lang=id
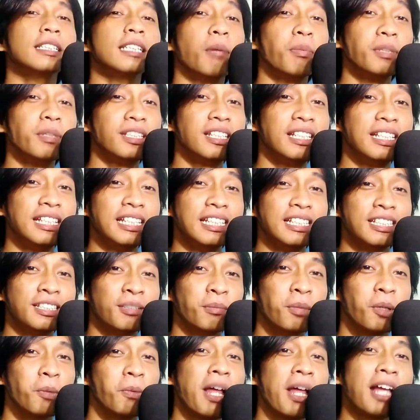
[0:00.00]
Tapi sih
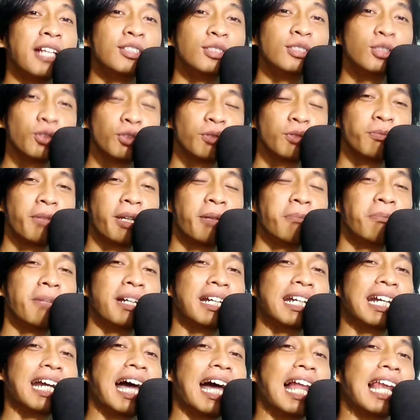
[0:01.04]
sebelum lanjut men
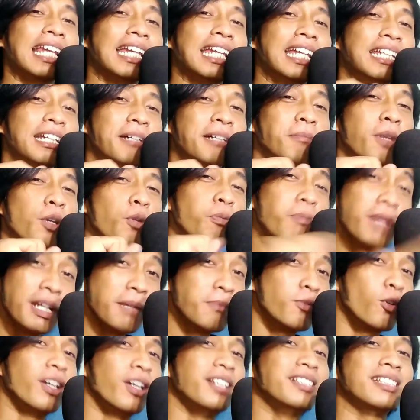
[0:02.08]
bagi kalian yang baru
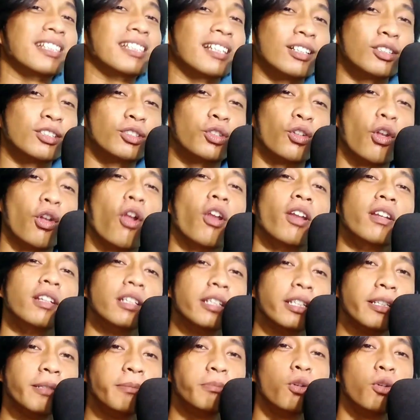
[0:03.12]
menemukan channel Cuyon
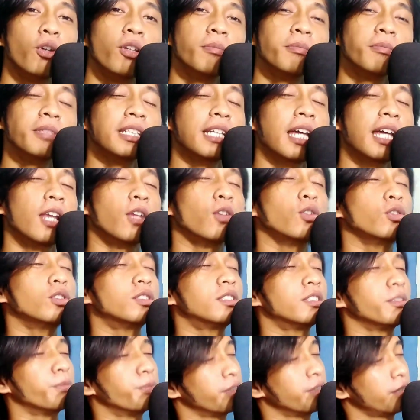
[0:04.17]
ribuan mendingan lu
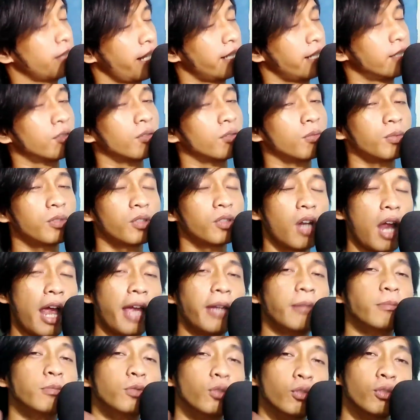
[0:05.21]
cepetan
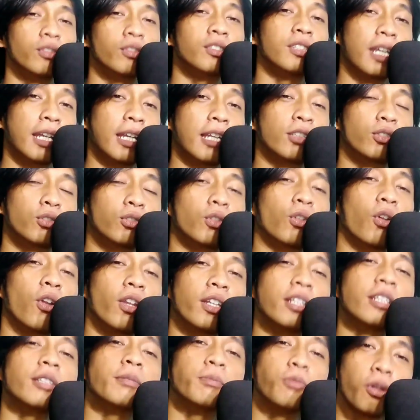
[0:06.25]
subscribe dulu channel
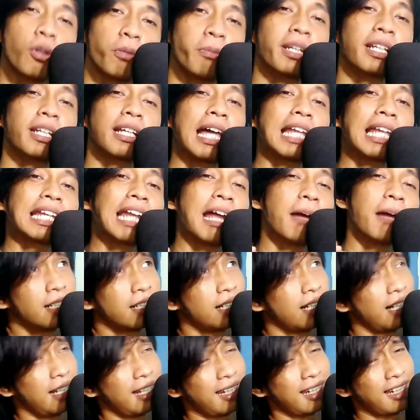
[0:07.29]
Cuyon ribuan men karena
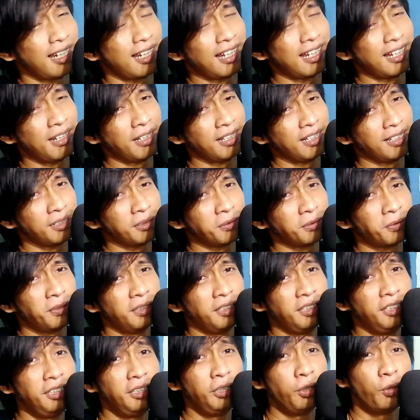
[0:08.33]
apa? Karena
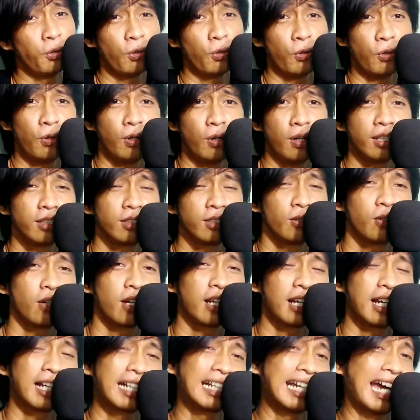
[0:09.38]
video atau
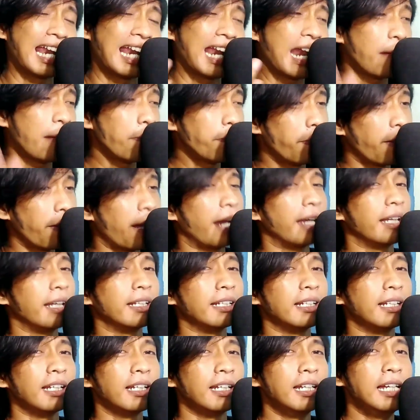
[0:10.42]
karena
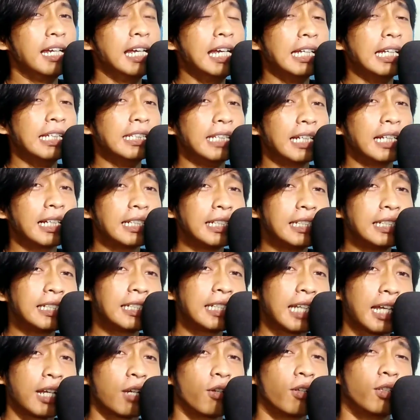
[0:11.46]
garapan yang
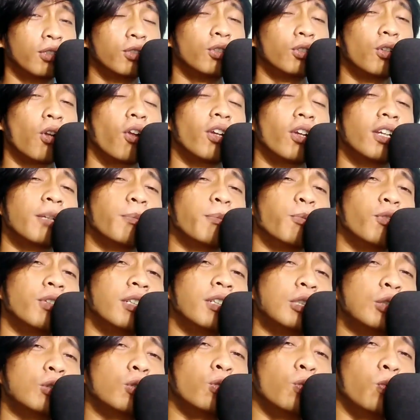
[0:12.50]
di-share oleh tujuan ribuan
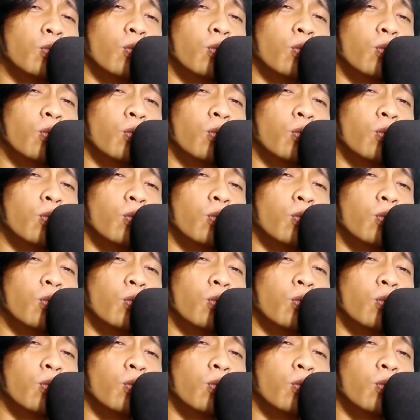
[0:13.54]
itu